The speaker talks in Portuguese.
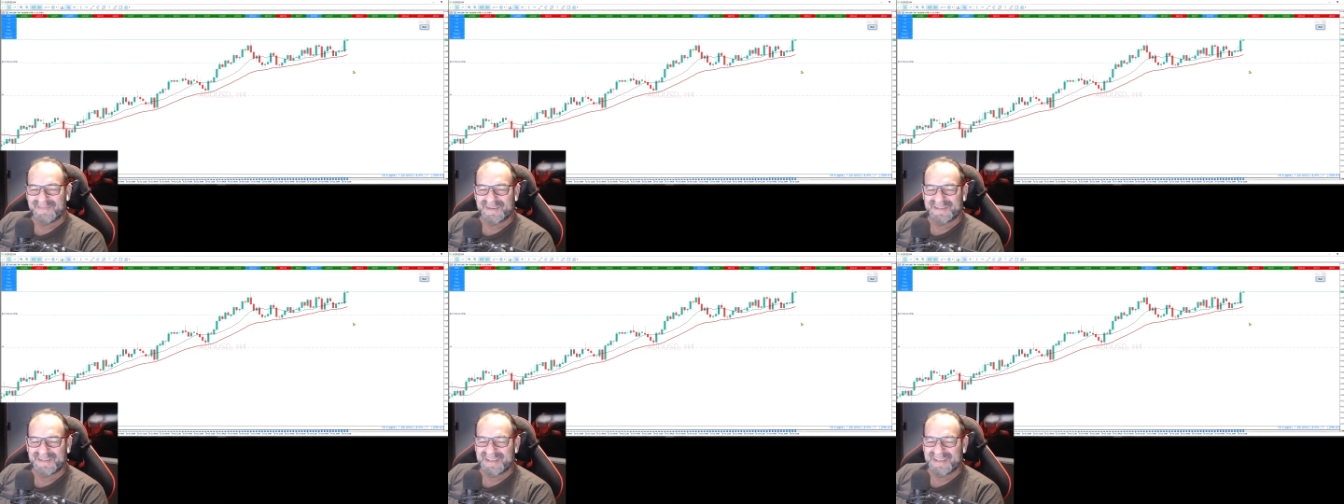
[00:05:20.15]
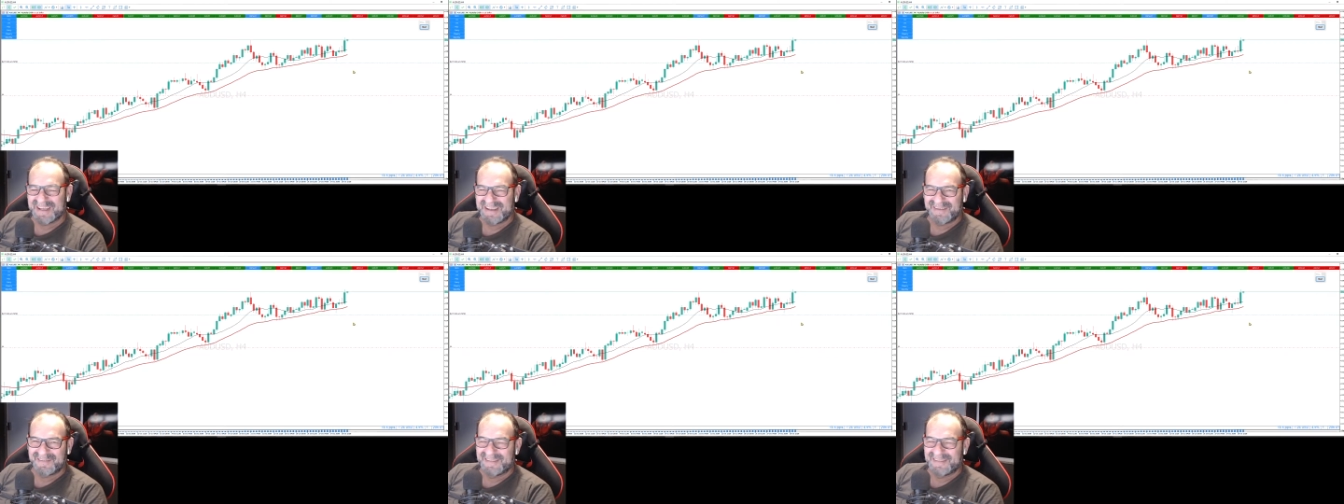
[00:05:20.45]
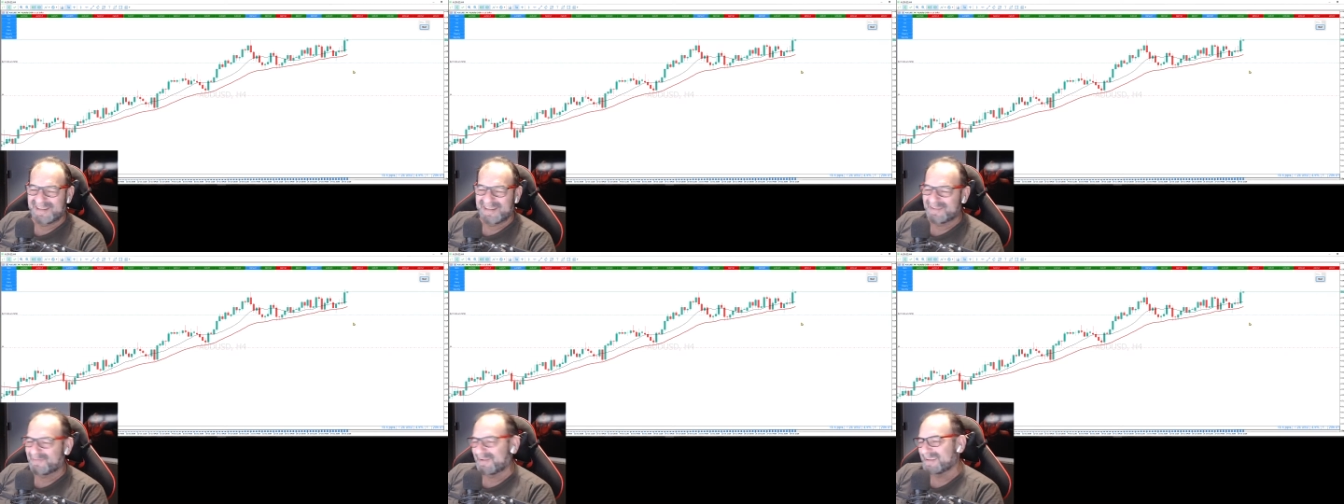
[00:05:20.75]
fecharam aí com
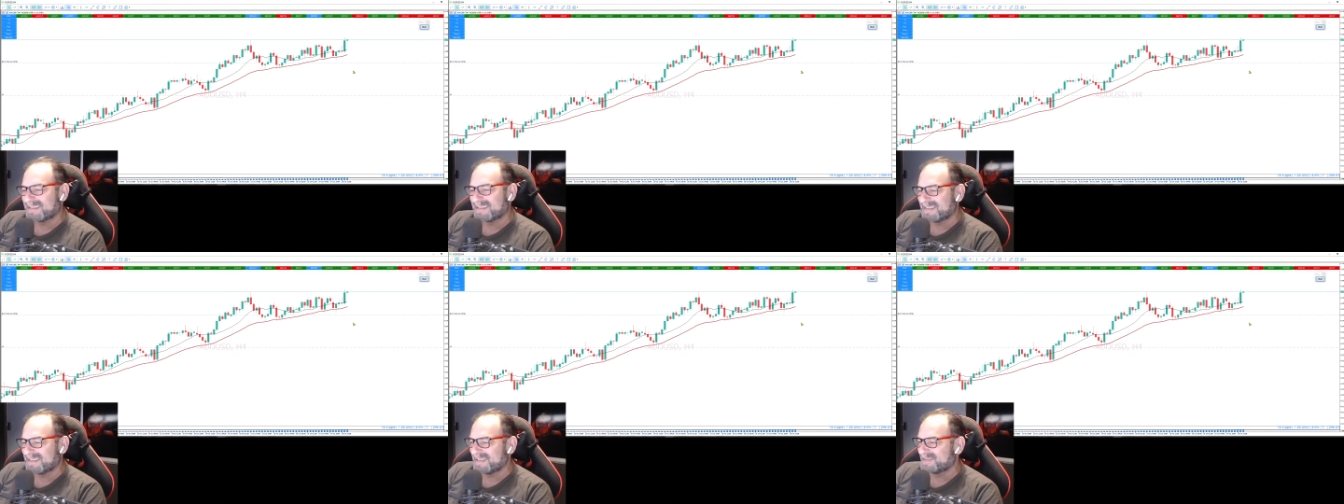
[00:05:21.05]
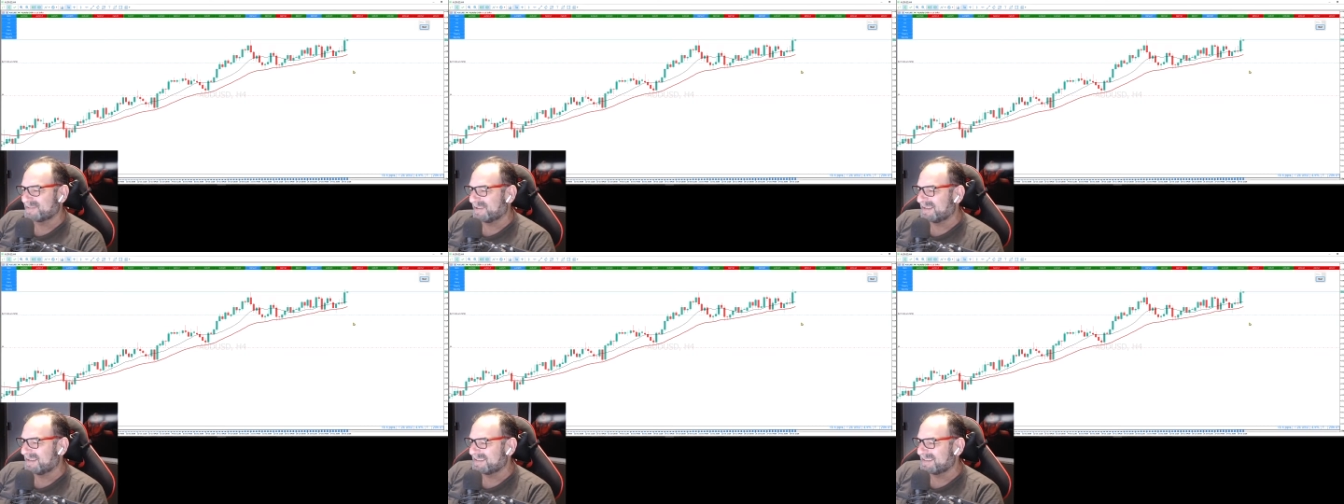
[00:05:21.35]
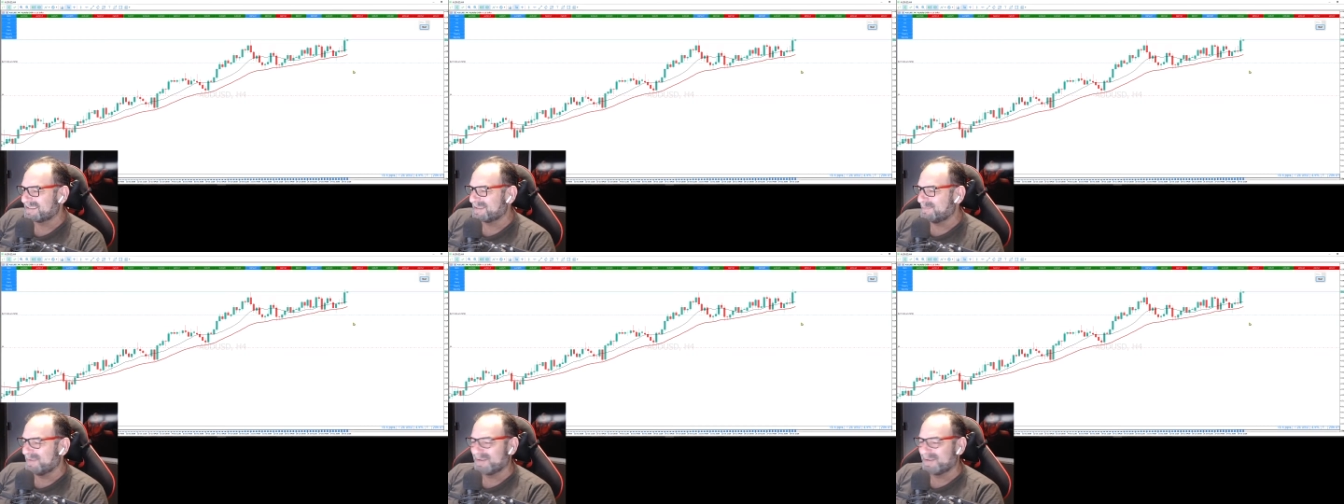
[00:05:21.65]
dando quase 6
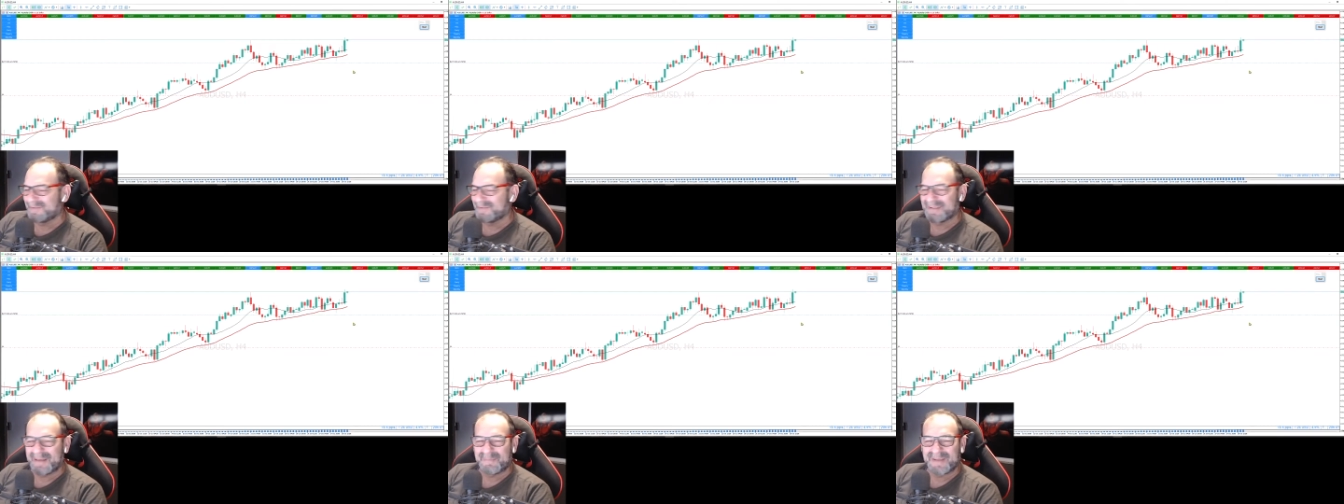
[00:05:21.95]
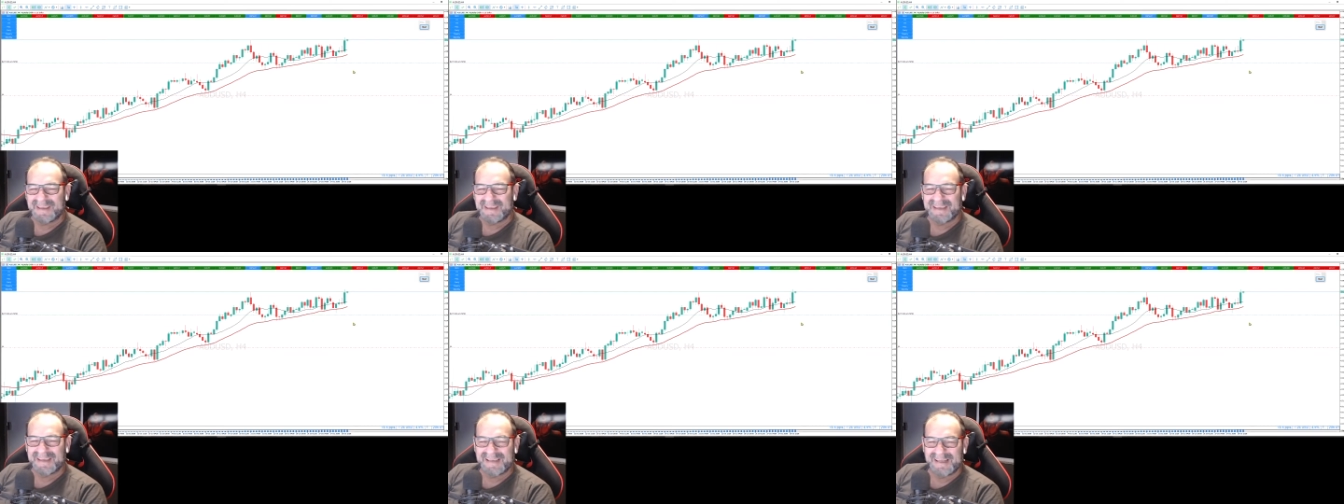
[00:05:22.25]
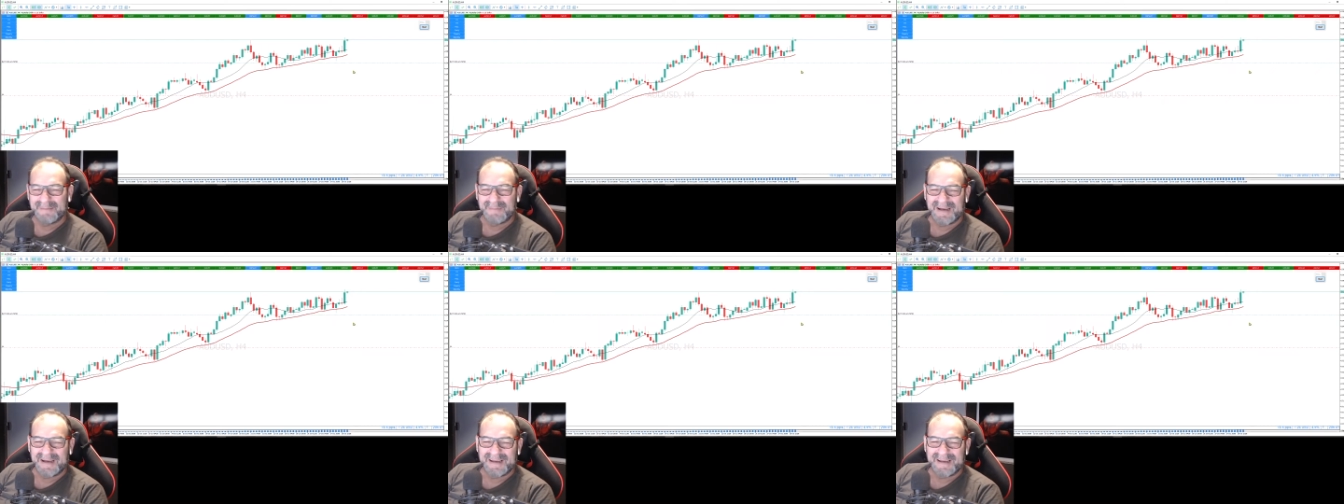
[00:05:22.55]
dólares, também não dá para
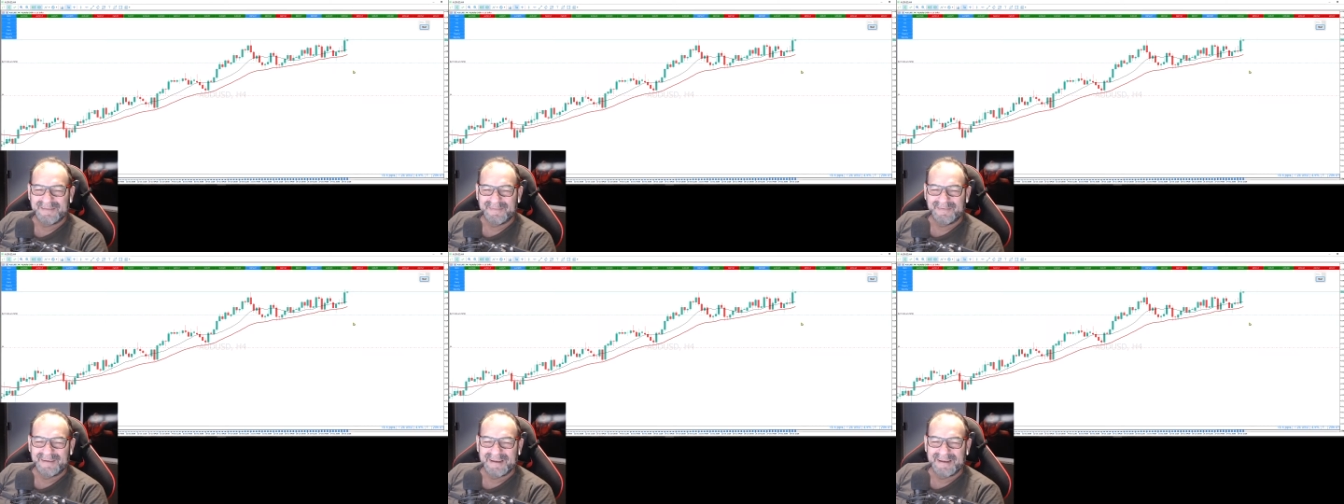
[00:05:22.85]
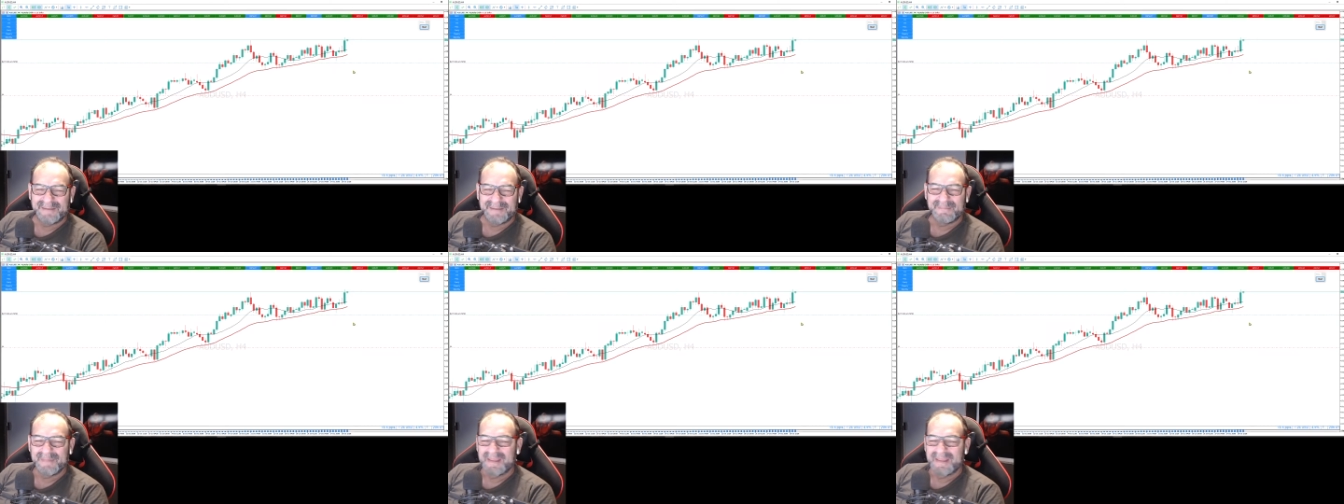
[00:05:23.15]
reclamar, não é?